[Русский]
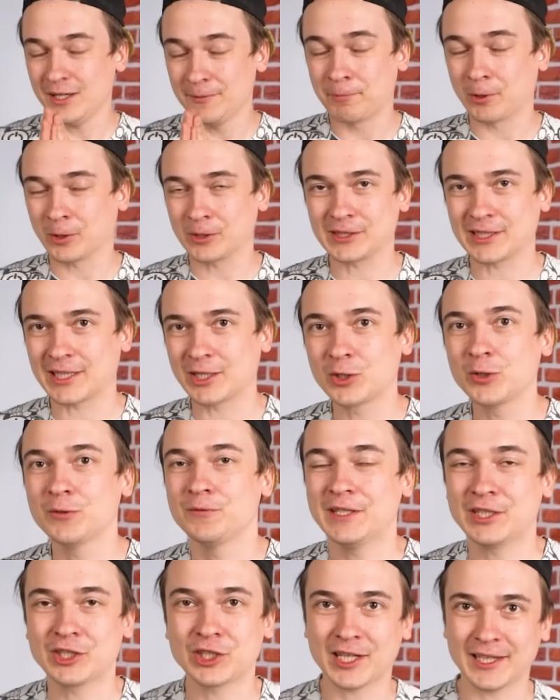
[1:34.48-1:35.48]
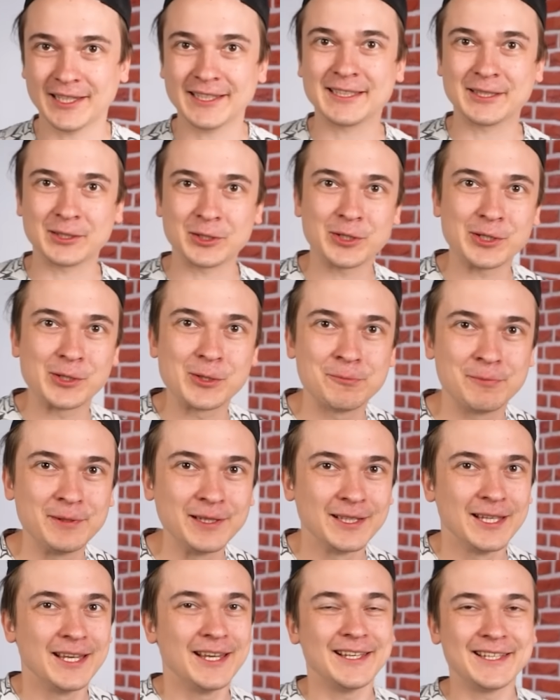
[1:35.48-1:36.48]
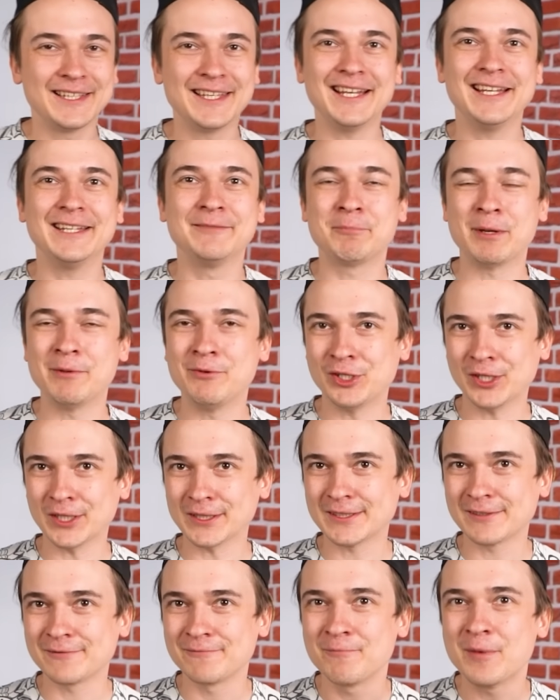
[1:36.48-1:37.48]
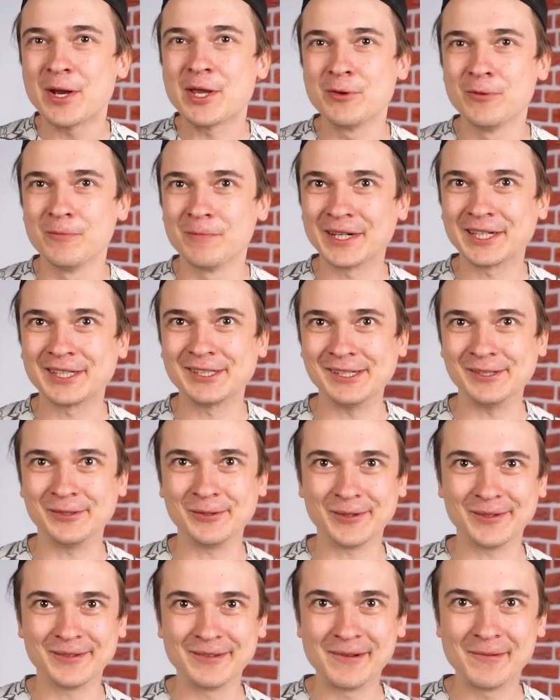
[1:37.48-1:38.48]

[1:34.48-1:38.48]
И просто скажу, весь шоколад, который я купил, еле помещался в мою машину.